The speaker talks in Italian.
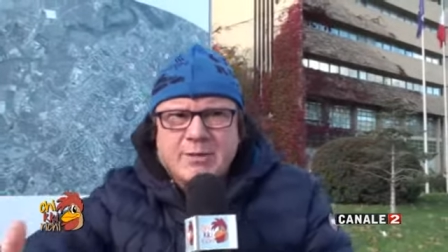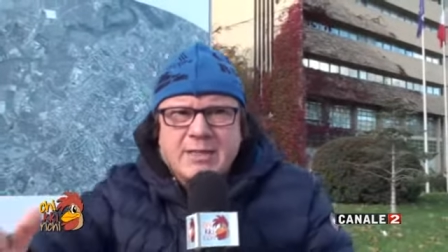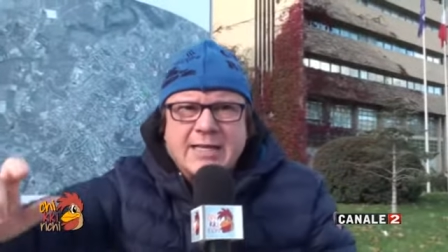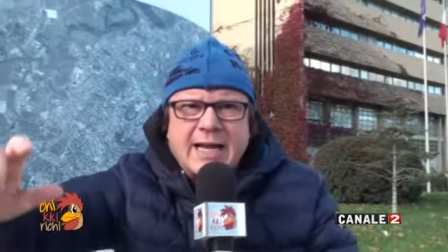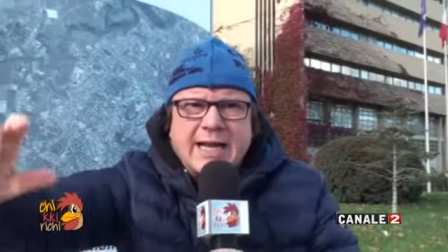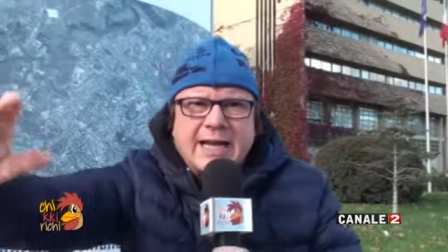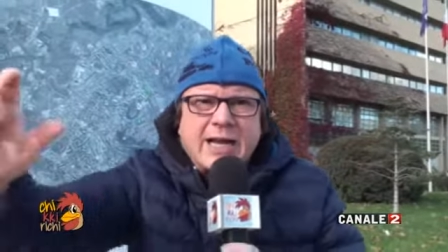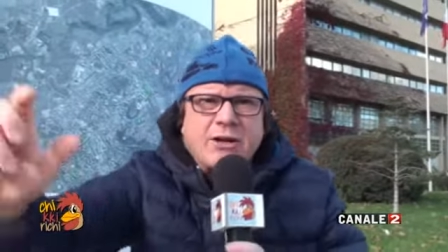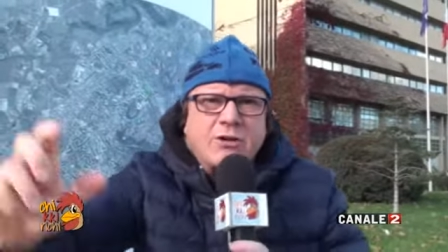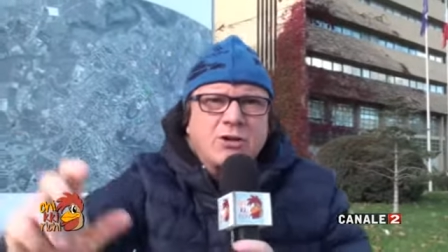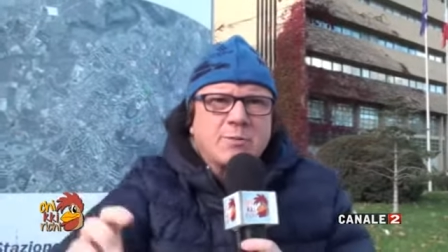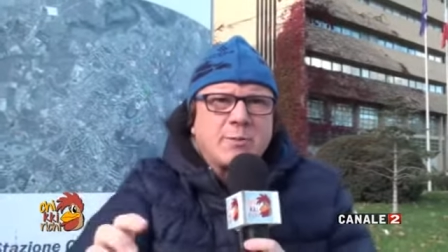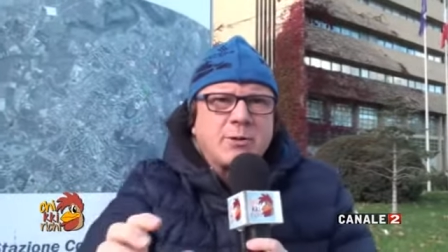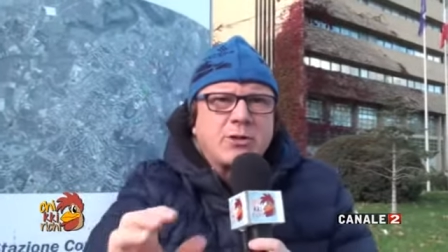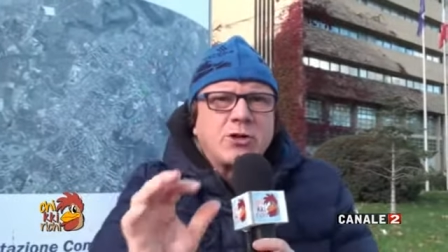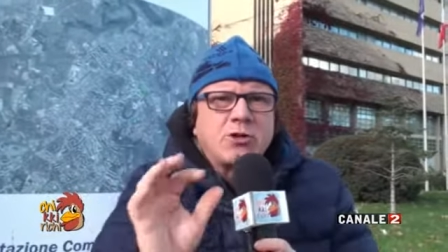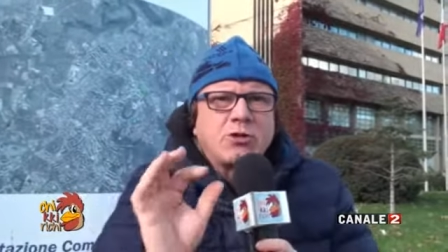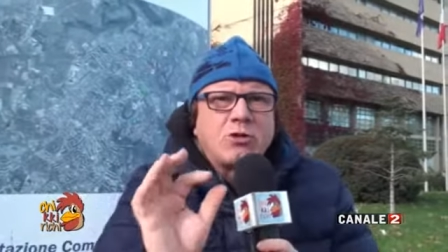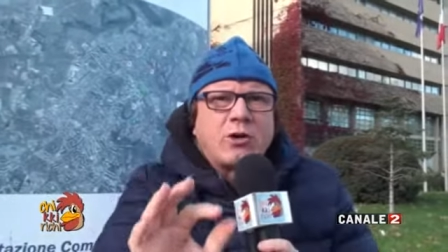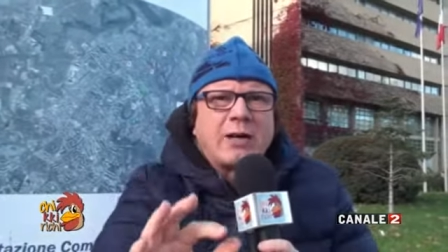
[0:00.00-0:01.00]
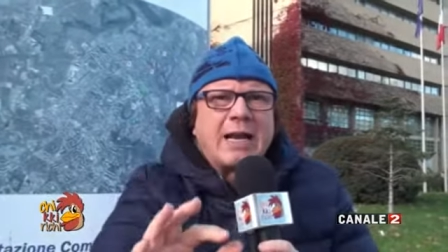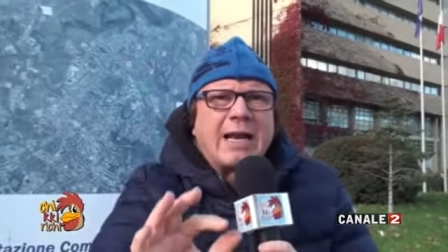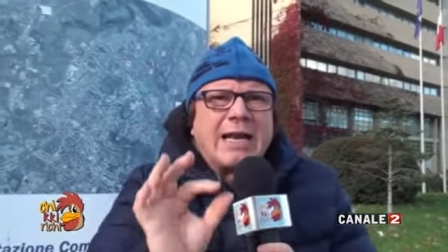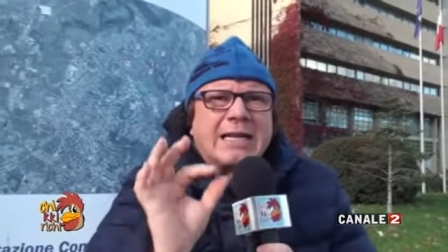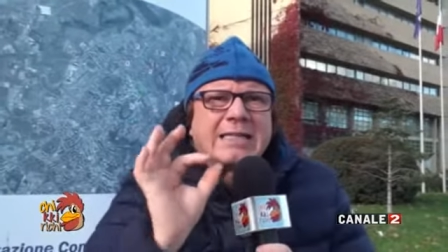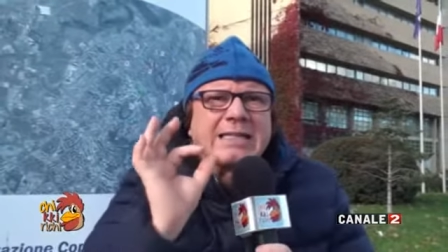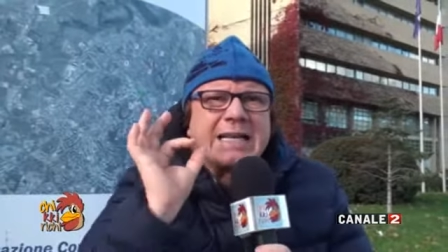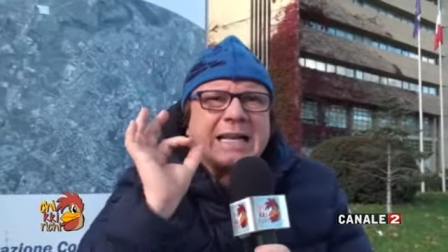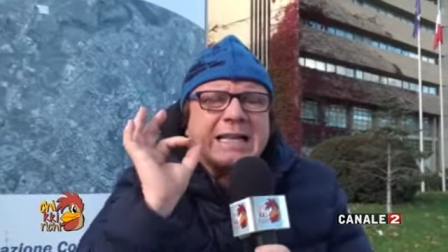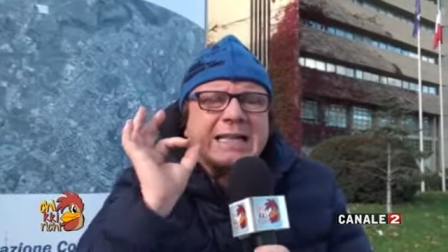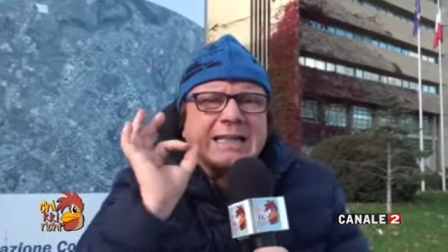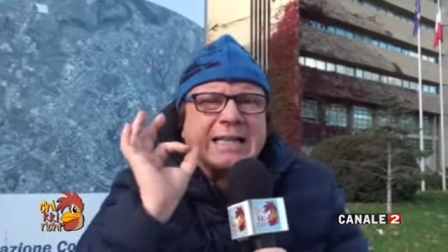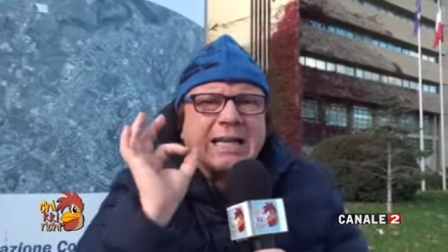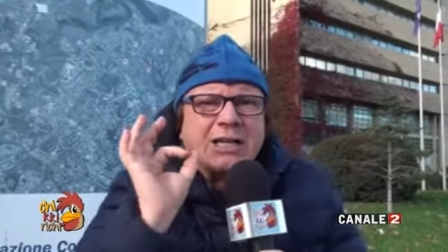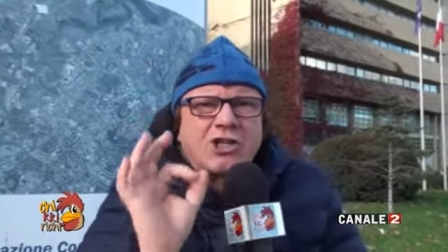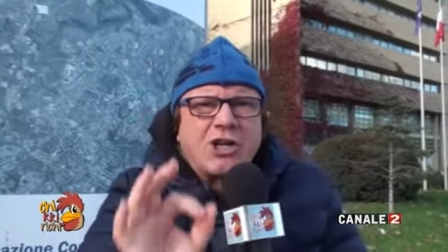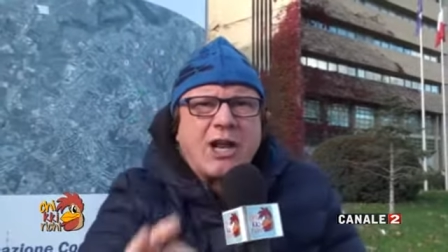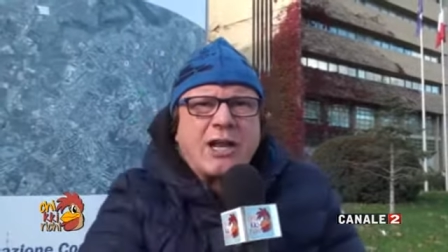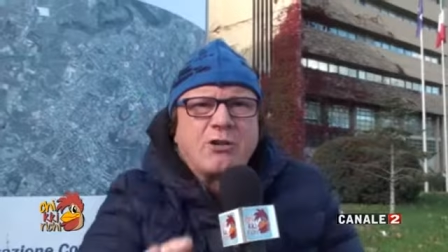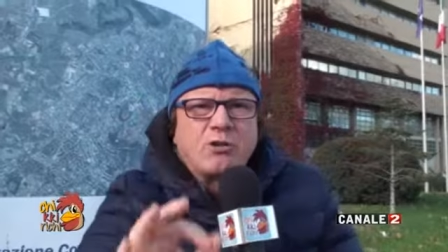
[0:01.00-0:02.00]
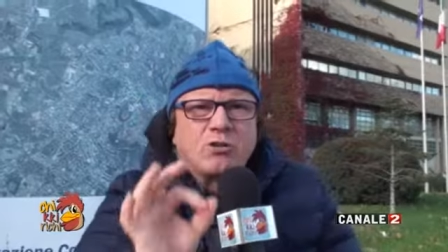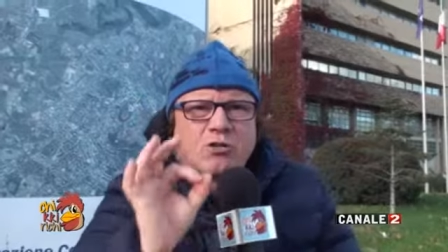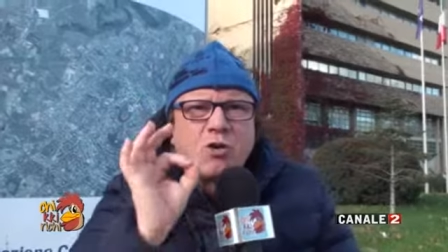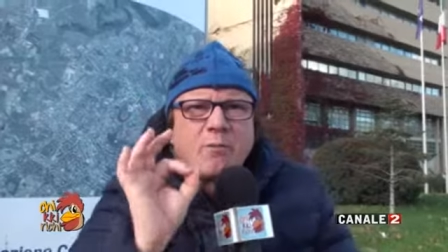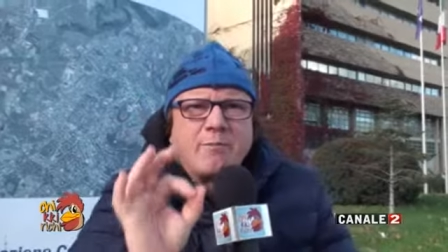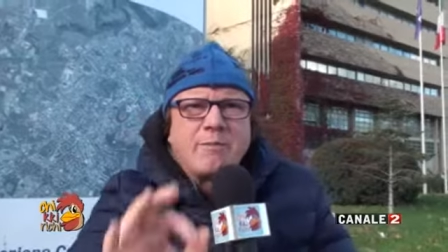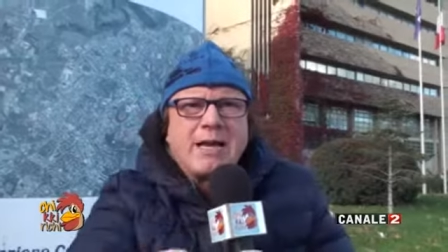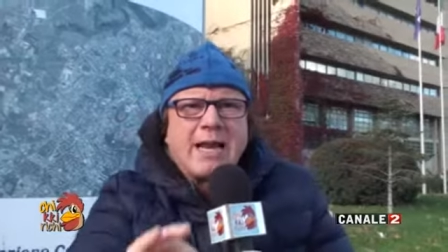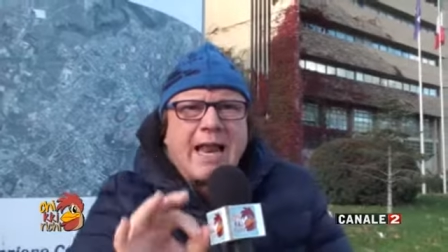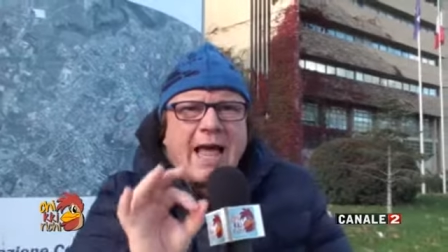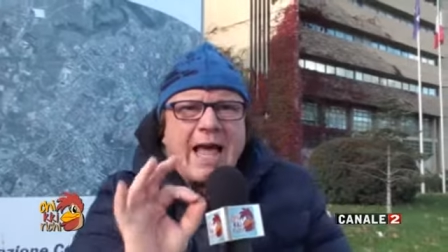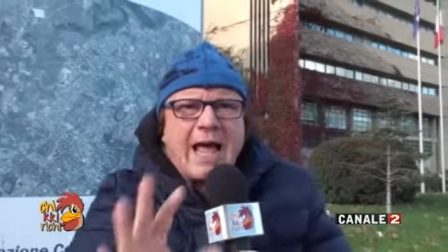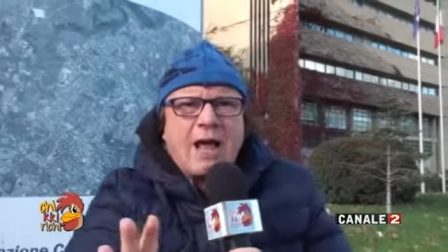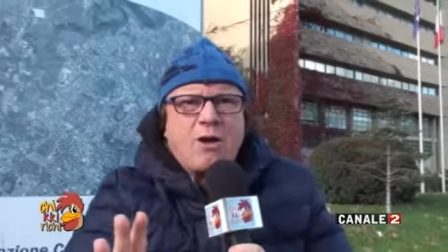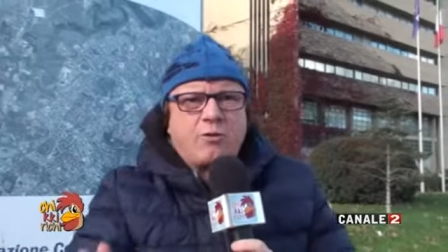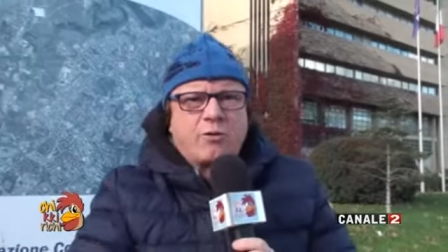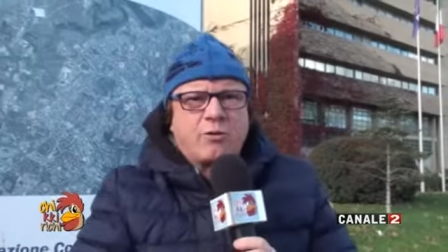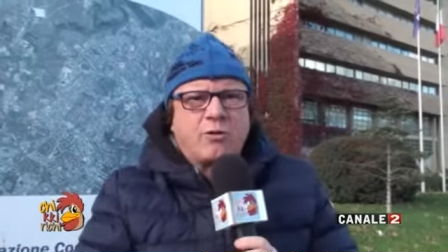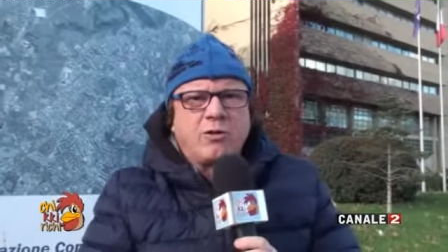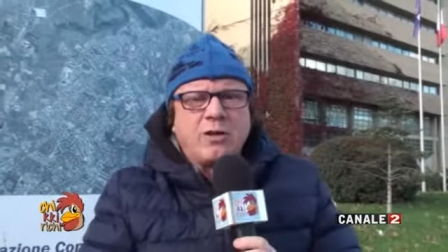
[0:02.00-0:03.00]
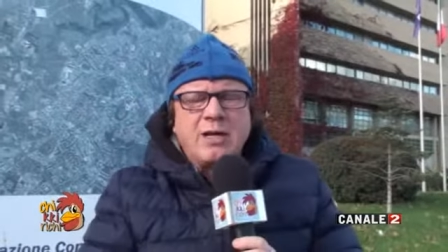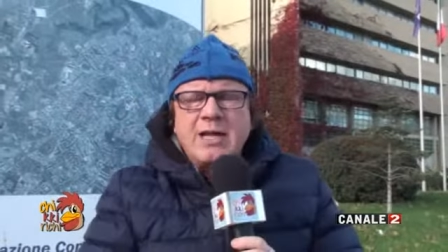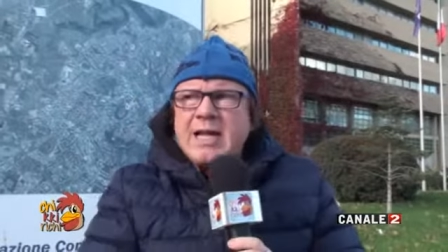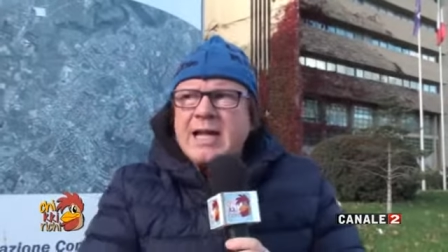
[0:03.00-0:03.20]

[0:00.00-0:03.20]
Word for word: mi sa che hanno speso intorno alle 700.000 euro.